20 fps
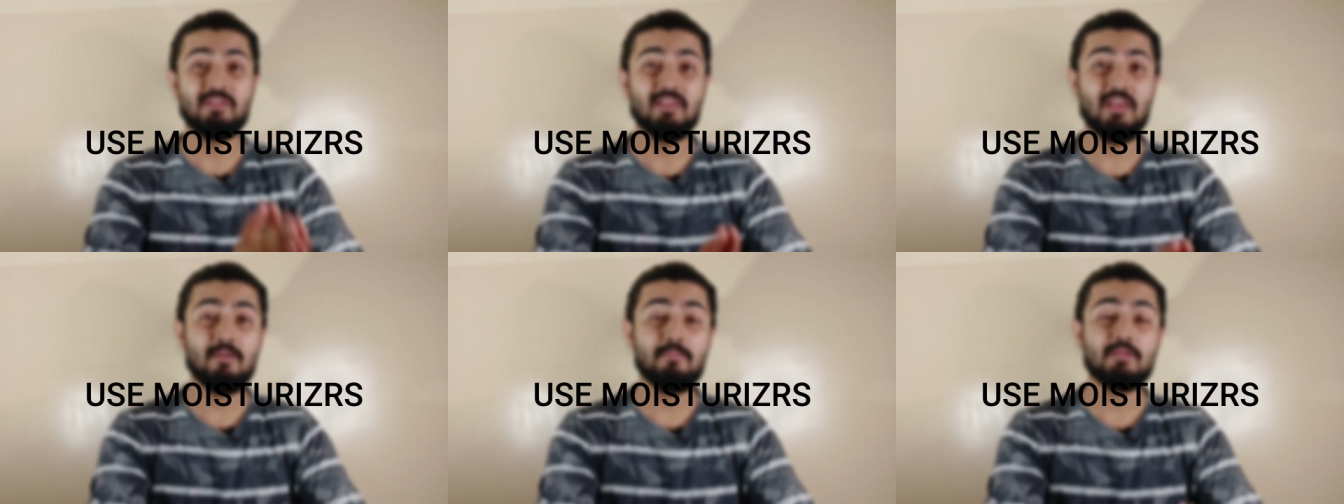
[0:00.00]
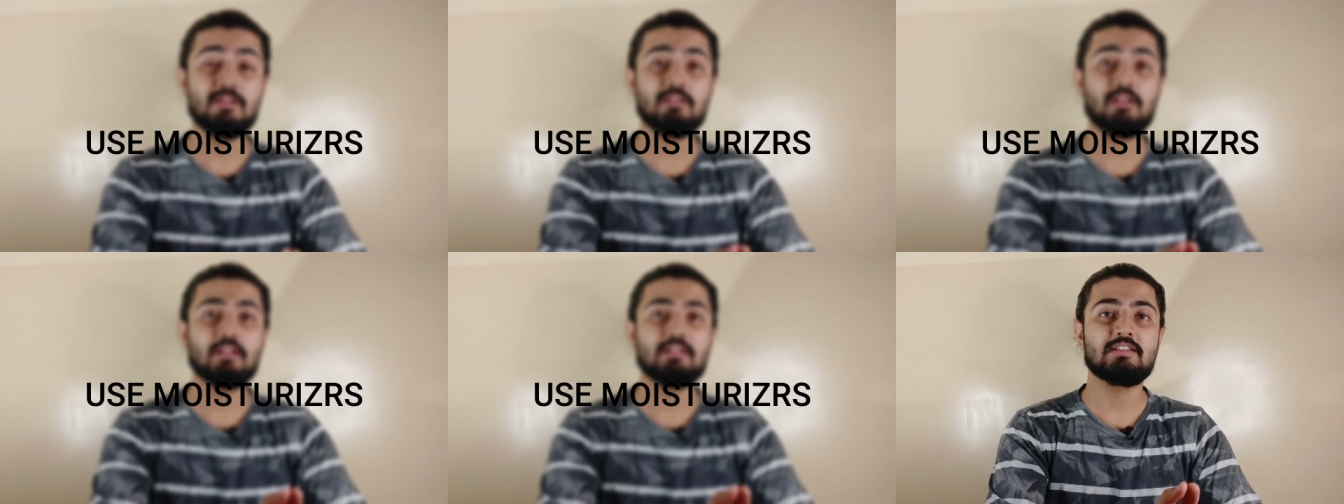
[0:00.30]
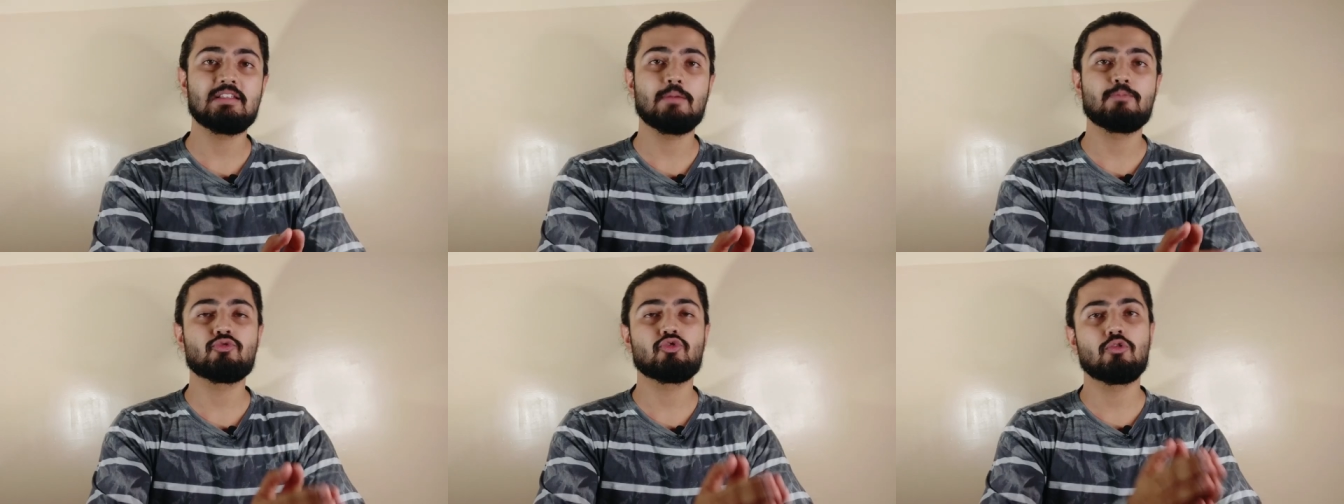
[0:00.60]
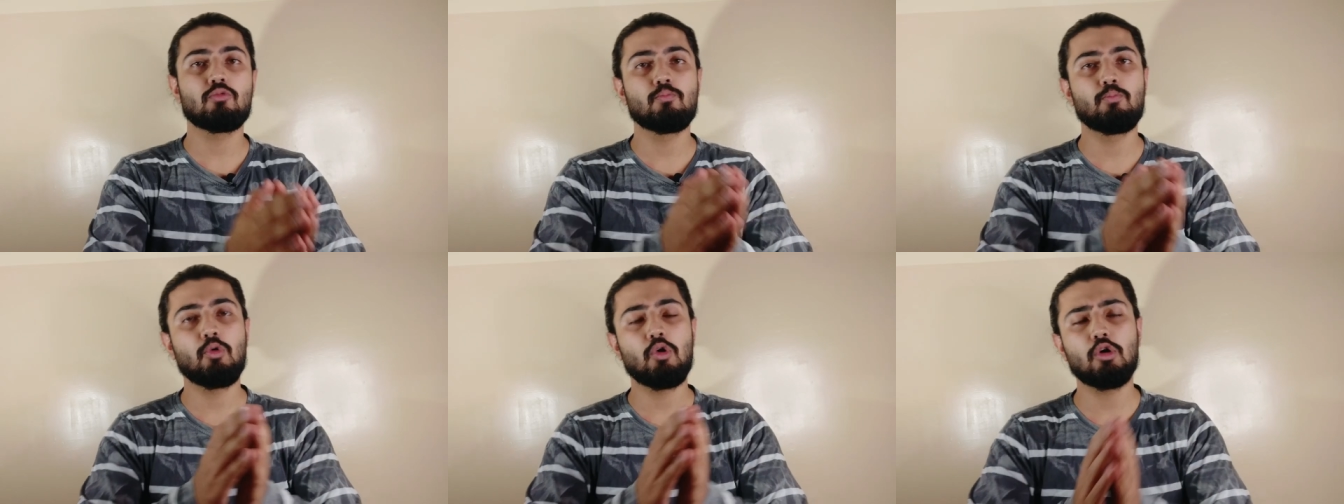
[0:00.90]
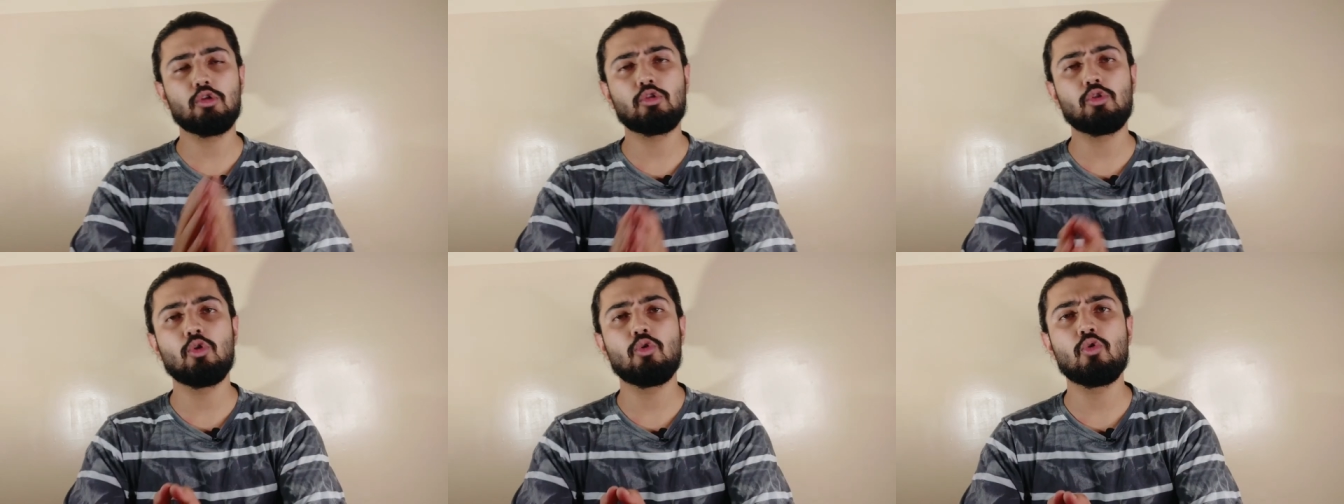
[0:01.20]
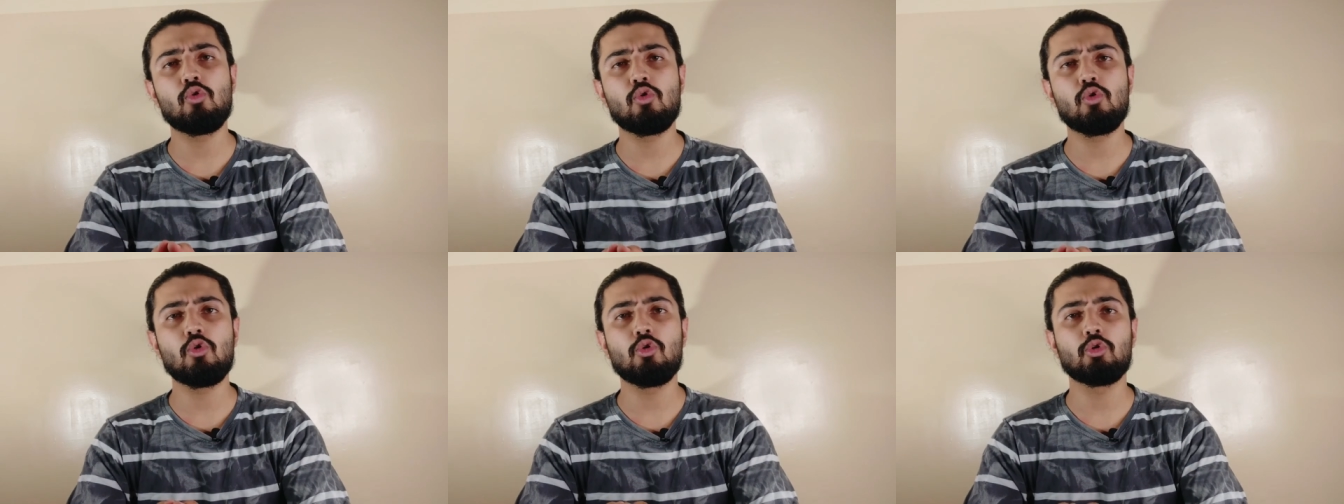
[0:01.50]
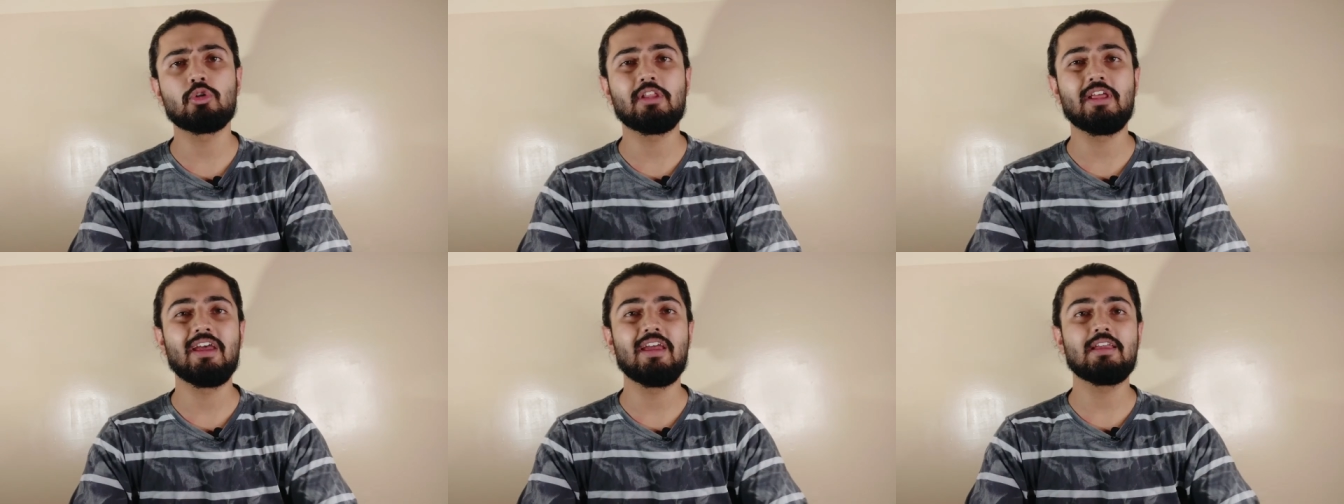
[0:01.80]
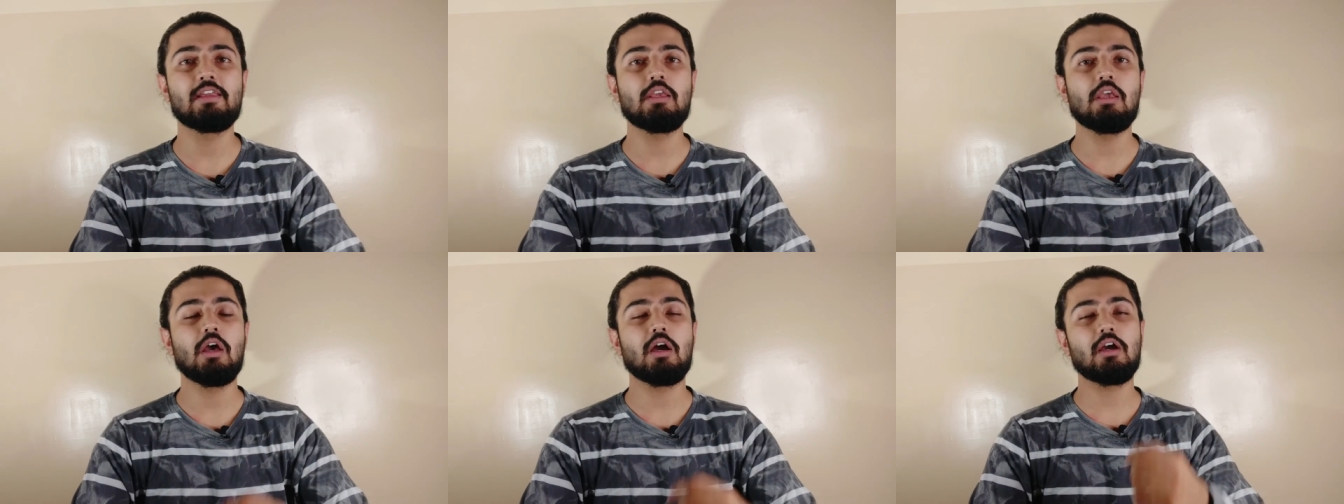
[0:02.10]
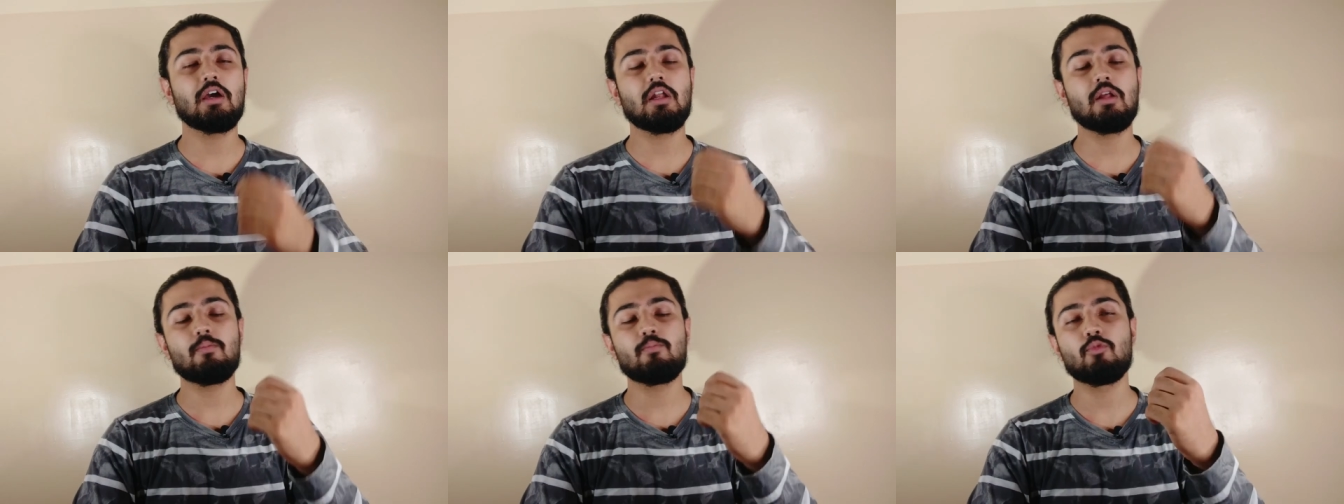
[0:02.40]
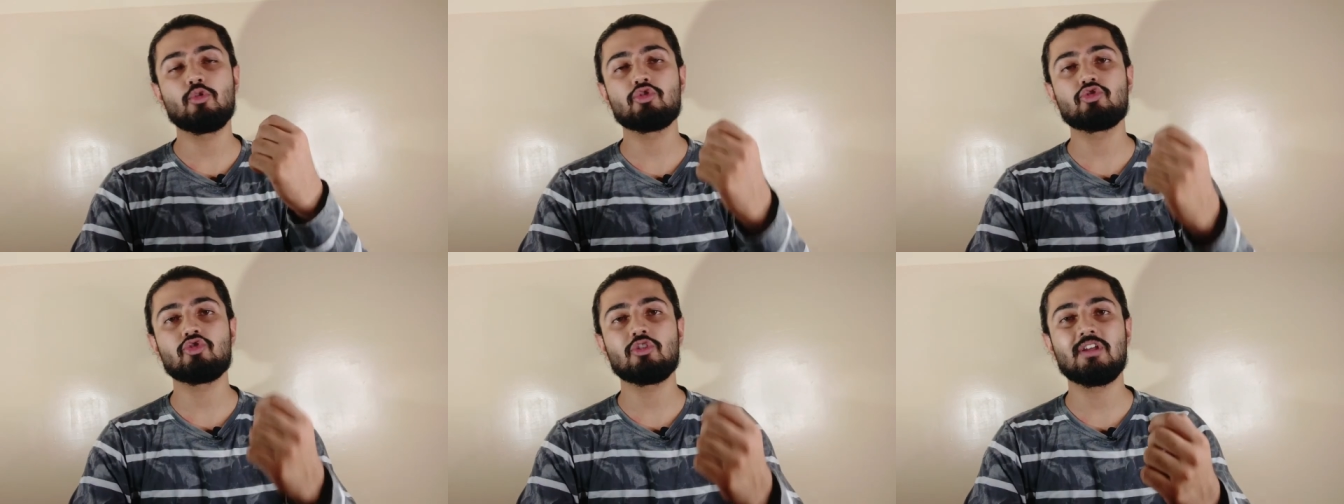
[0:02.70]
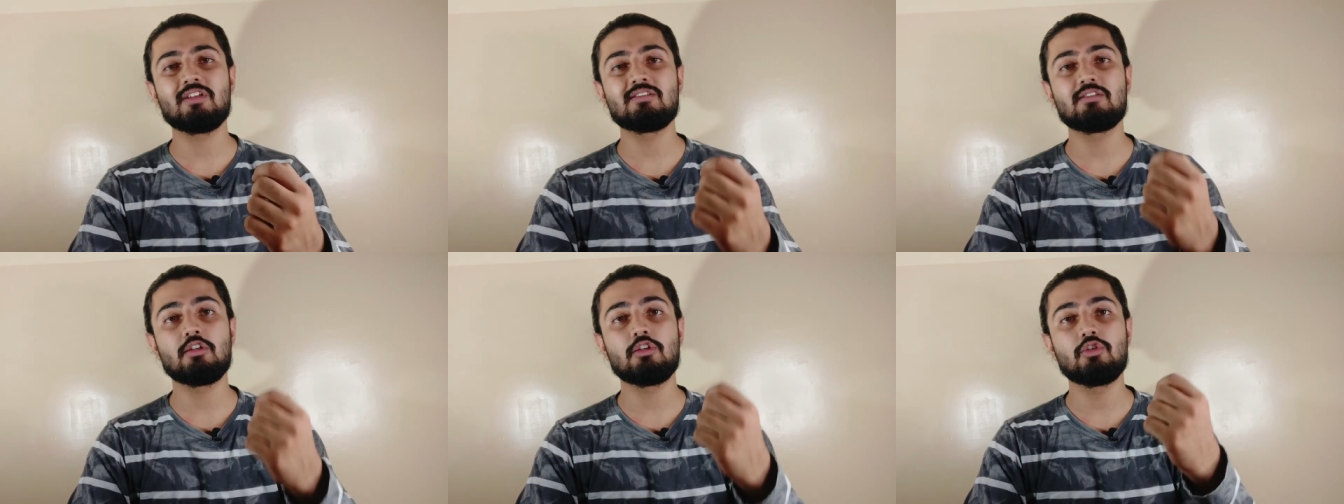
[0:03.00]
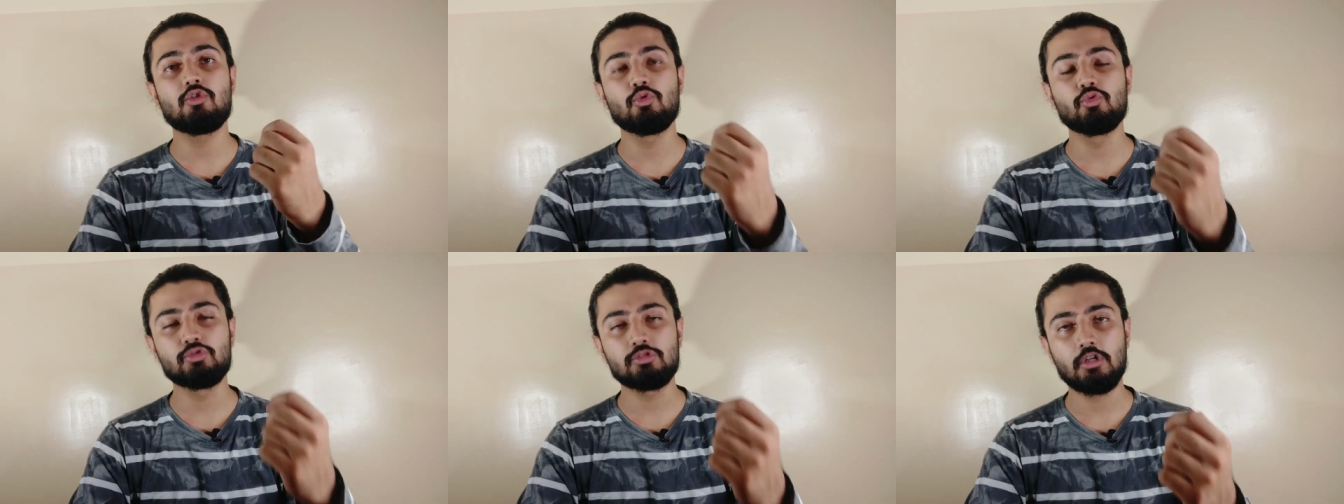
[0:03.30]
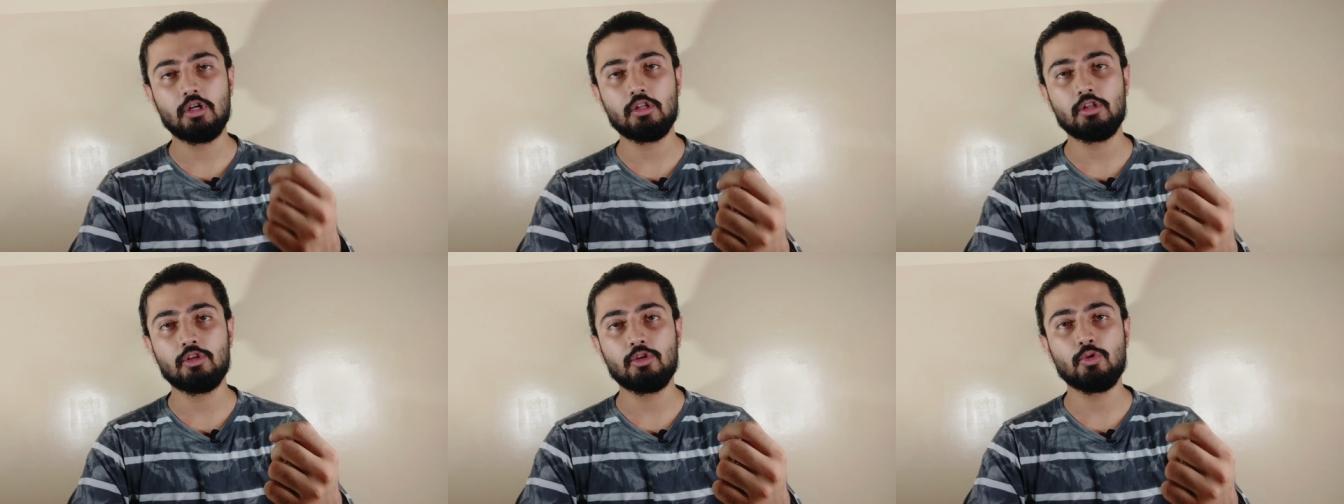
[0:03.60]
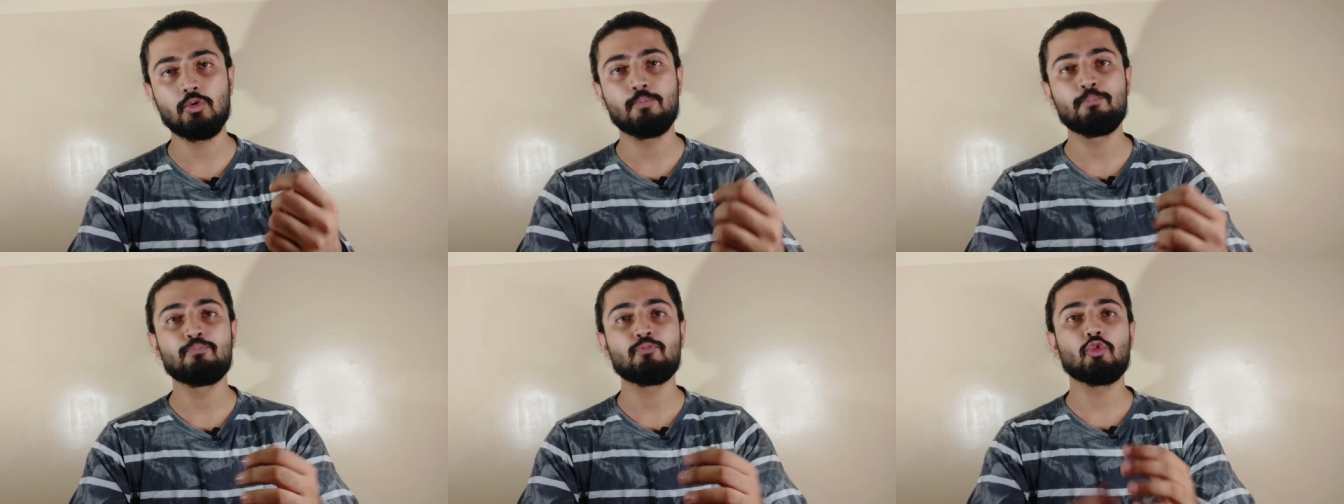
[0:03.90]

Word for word: ये मिसकनसेप्शन बहुत लोगों को होता है कि अगर आप मॉइस्चराइज़र यूज़ करते हो